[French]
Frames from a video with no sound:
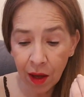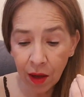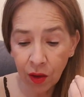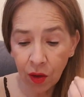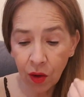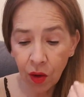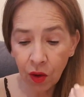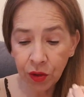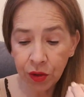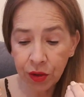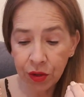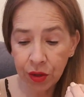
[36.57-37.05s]

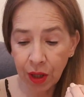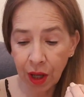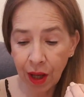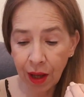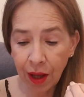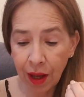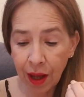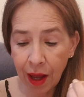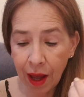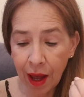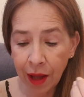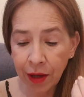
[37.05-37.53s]
Quand
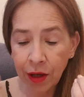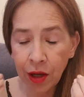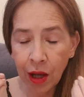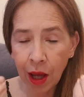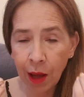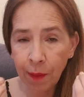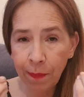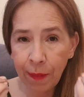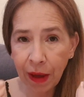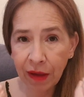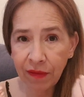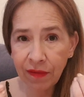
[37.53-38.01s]
euh,
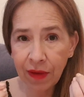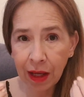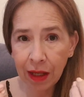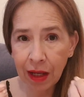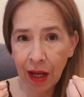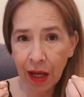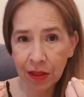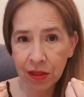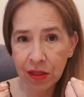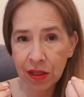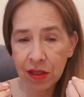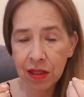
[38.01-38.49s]
un, pervers
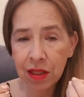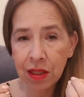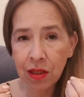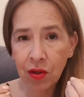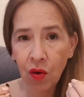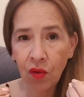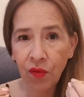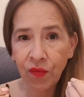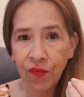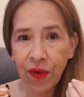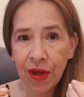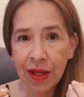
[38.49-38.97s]
narcissique,
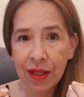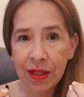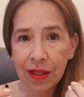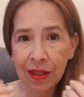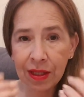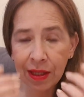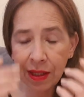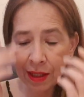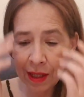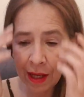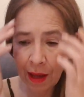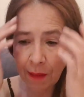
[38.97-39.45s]
en fait,
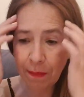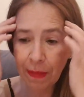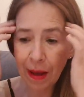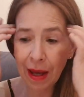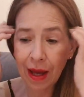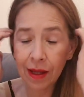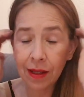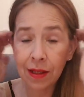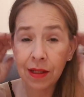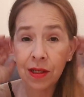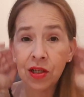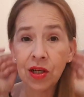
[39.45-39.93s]
il n'a
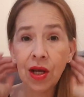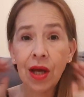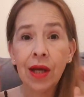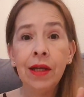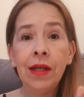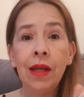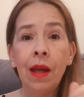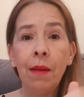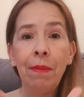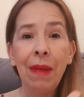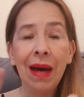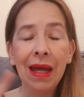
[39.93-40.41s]
pas déjà,
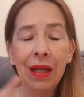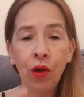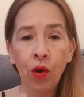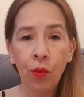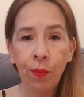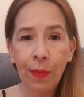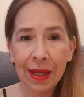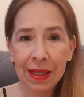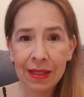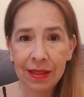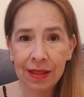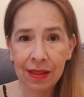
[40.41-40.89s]
il n'a pas
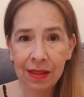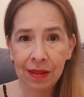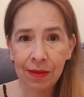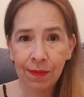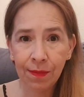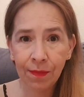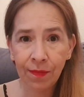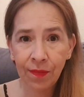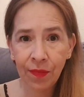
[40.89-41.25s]
d'empathie.